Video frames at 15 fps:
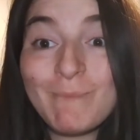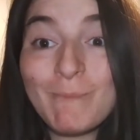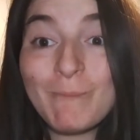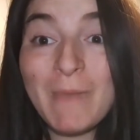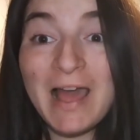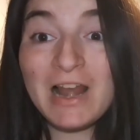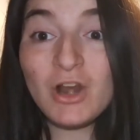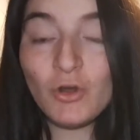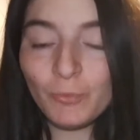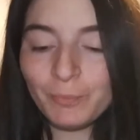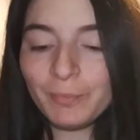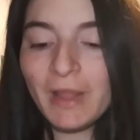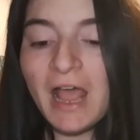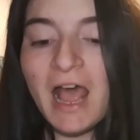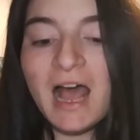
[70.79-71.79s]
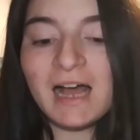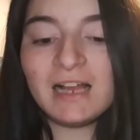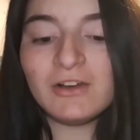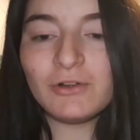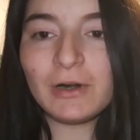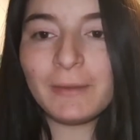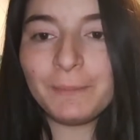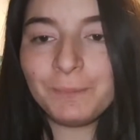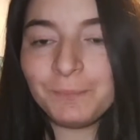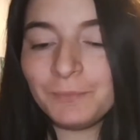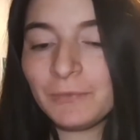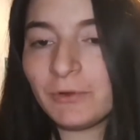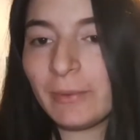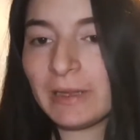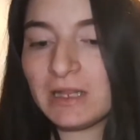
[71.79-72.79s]
Bello. Allora,
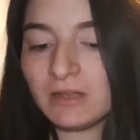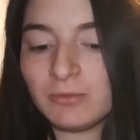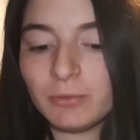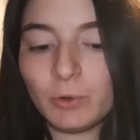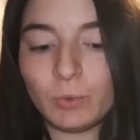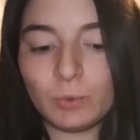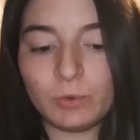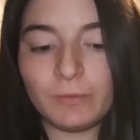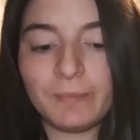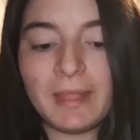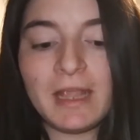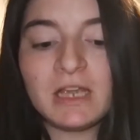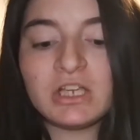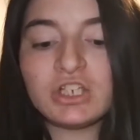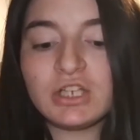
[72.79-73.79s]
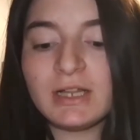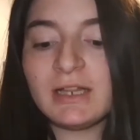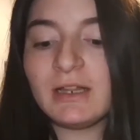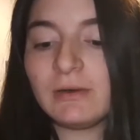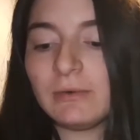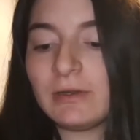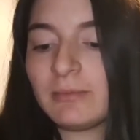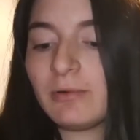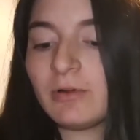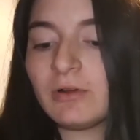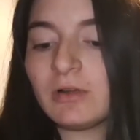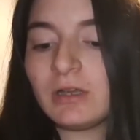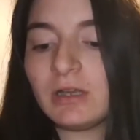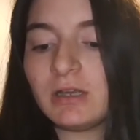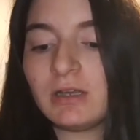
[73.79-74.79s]
domanda numero uno Scegliere un
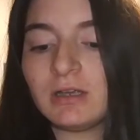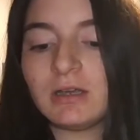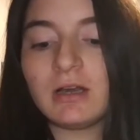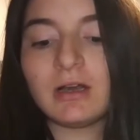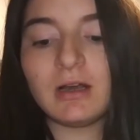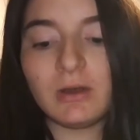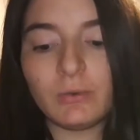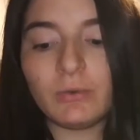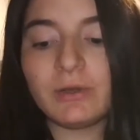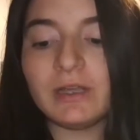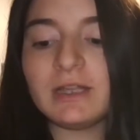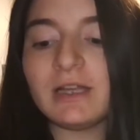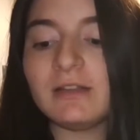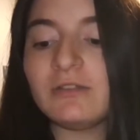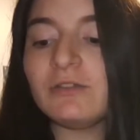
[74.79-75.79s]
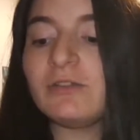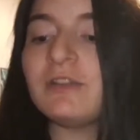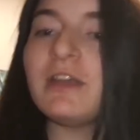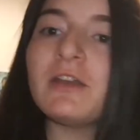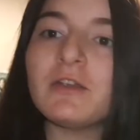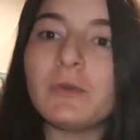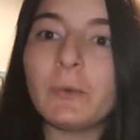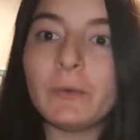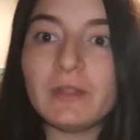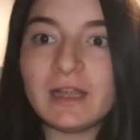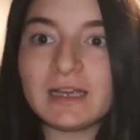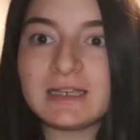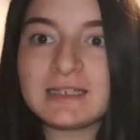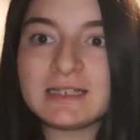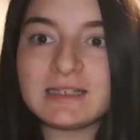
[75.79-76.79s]
libro a cui hai detto thank you
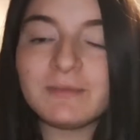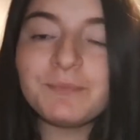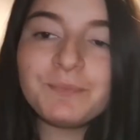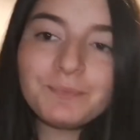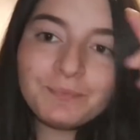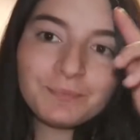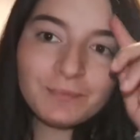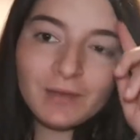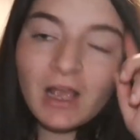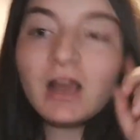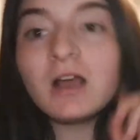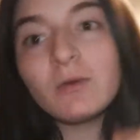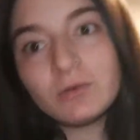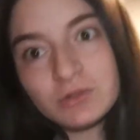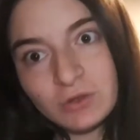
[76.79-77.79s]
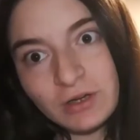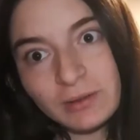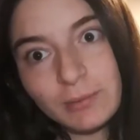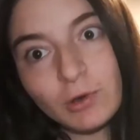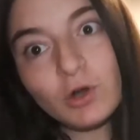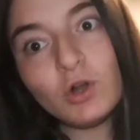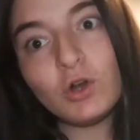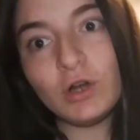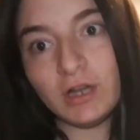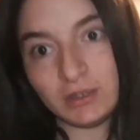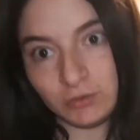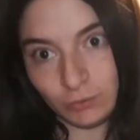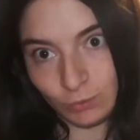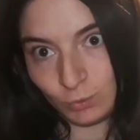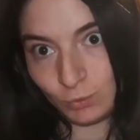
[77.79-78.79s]
next. Questo libro l'ho
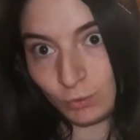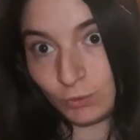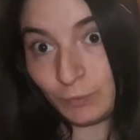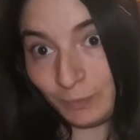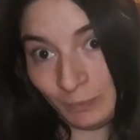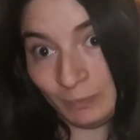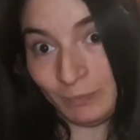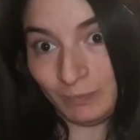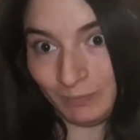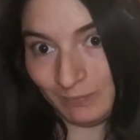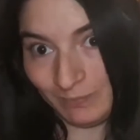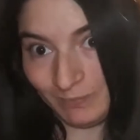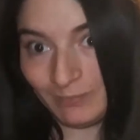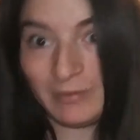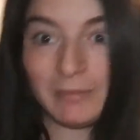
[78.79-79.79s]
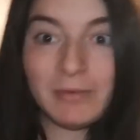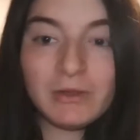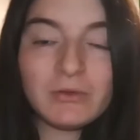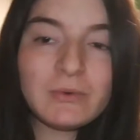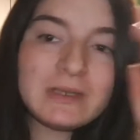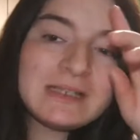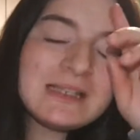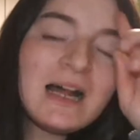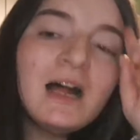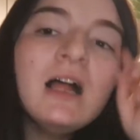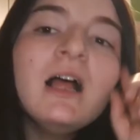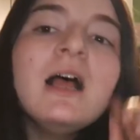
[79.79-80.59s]
letto tutto, premetto questa.